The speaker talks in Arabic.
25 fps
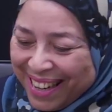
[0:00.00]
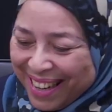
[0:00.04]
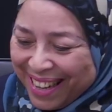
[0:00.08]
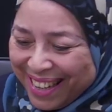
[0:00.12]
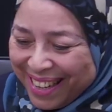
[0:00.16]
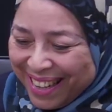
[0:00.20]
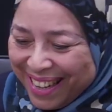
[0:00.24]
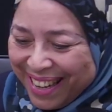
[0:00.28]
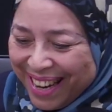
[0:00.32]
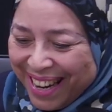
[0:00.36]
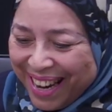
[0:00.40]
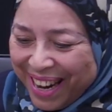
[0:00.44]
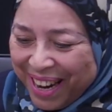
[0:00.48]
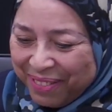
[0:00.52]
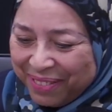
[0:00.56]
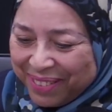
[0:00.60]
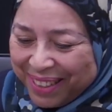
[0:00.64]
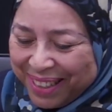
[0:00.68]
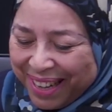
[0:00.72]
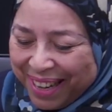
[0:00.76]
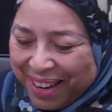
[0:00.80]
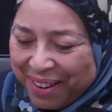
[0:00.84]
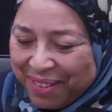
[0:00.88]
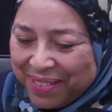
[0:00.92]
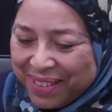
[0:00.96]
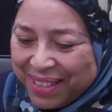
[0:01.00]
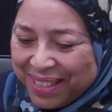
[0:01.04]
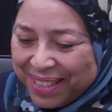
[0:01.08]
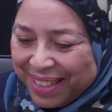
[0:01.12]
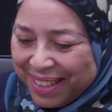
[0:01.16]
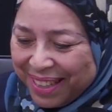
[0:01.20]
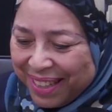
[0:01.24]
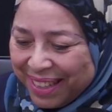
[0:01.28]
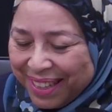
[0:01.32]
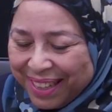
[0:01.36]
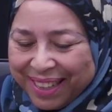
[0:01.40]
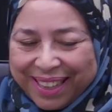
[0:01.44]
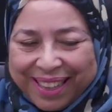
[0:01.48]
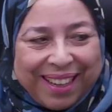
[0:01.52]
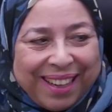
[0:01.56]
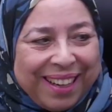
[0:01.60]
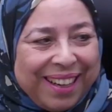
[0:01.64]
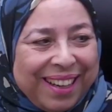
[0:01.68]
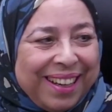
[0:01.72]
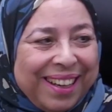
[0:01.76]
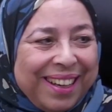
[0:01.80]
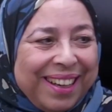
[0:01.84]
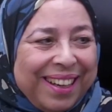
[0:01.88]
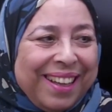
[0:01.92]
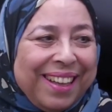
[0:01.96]
الله يحفظك يا بنتي احساس
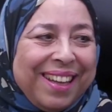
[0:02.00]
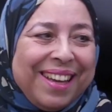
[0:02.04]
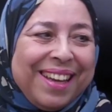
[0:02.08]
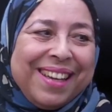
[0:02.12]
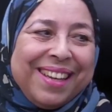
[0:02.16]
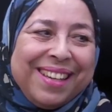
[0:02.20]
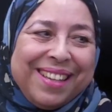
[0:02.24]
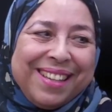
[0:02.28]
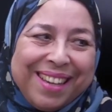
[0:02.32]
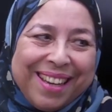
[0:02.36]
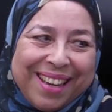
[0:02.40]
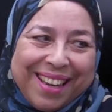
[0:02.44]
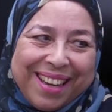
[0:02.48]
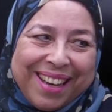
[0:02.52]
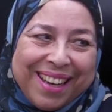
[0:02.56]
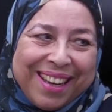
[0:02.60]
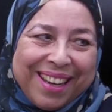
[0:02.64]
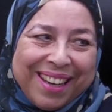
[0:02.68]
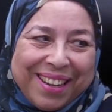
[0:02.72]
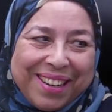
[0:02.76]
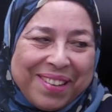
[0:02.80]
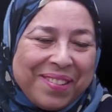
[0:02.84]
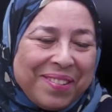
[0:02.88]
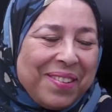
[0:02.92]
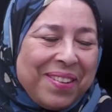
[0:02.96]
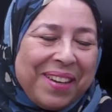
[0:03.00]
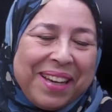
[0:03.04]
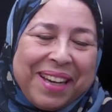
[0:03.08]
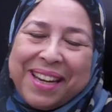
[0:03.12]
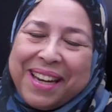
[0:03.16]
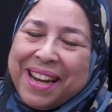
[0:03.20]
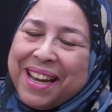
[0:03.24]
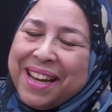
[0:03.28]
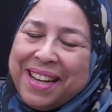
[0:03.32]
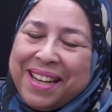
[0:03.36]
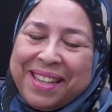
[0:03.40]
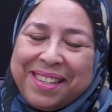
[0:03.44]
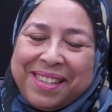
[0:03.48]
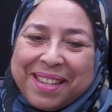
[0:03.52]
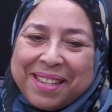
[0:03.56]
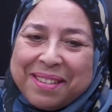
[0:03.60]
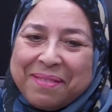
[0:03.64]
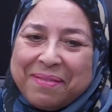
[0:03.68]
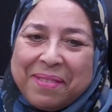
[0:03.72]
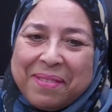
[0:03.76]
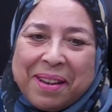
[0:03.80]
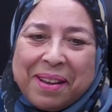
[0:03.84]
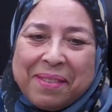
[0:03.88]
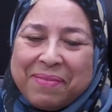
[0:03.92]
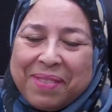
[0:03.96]
زوين الصراحه والله لا احساس
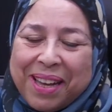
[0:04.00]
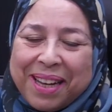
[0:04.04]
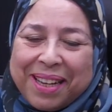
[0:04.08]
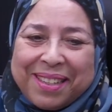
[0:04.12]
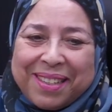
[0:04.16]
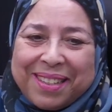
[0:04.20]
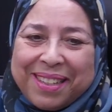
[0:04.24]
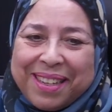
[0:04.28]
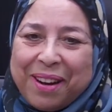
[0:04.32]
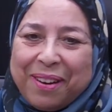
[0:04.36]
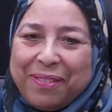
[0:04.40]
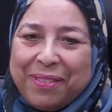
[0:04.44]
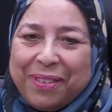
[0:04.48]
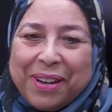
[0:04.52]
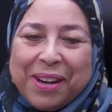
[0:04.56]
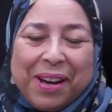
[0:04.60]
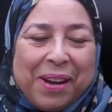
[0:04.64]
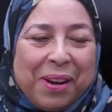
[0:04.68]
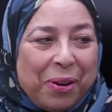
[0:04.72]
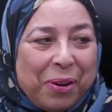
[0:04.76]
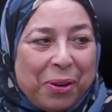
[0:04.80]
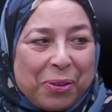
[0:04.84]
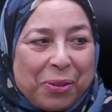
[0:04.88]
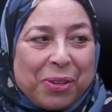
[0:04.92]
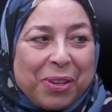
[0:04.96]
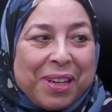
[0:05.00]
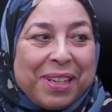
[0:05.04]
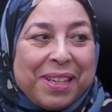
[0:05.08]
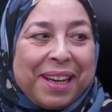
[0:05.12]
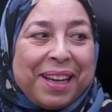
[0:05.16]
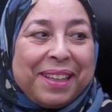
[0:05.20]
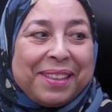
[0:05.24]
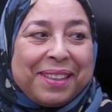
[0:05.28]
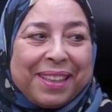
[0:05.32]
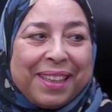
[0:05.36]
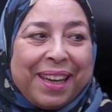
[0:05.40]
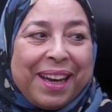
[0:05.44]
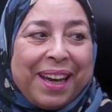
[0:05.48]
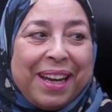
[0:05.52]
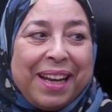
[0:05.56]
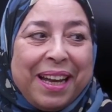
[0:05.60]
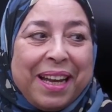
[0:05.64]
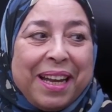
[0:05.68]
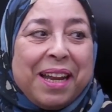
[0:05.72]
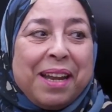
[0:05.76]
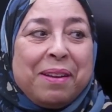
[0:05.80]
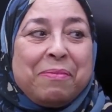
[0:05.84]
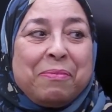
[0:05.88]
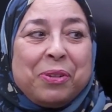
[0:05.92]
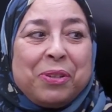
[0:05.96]
من عندك الشرف خصوصا انك تتقري
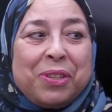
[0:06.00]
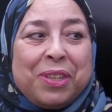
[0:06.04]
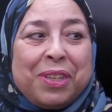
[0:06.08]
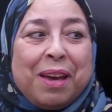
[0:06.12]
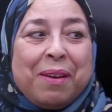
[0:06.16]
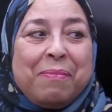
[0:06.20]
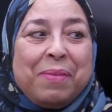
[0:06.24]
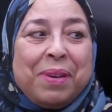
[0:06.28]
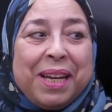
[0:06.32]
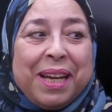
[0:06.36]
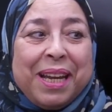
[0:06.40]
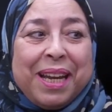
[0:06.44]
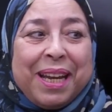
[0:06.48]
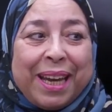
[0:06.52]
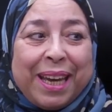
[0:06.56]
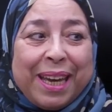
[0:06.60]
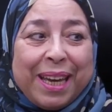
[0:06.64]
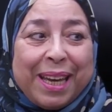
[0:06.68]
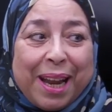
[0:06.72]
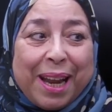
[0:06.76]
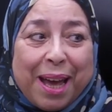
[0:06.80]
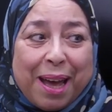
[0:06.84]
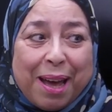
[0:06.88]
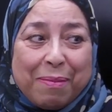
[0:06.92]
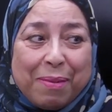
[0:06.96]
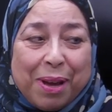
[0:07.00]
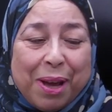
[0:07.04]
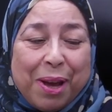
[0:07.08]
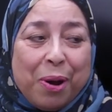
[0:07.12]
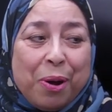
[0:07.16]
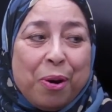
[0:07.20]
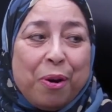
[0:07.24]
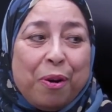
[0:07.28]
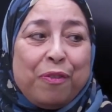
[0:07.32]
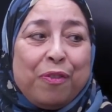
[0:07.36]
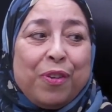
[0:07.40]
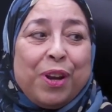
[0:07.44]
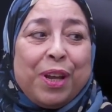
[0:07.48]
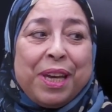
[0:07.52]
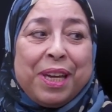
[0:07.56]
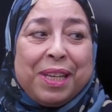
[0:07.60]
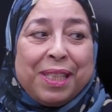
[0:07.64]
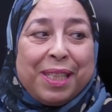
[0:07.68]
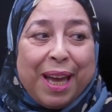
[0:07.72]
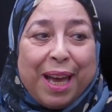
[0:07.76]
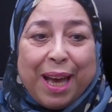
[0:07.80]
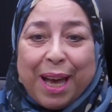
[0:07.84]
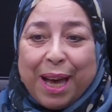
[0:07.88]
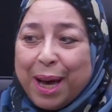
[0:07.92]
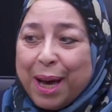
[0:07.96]
على المستمعين أيوة. الكرام وفي
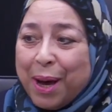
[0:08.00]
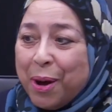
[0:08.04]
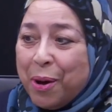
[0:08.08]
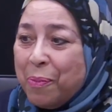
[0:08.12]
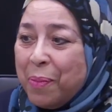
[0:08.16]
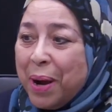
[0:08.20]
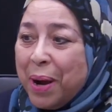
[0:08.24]
الاذاعه ومع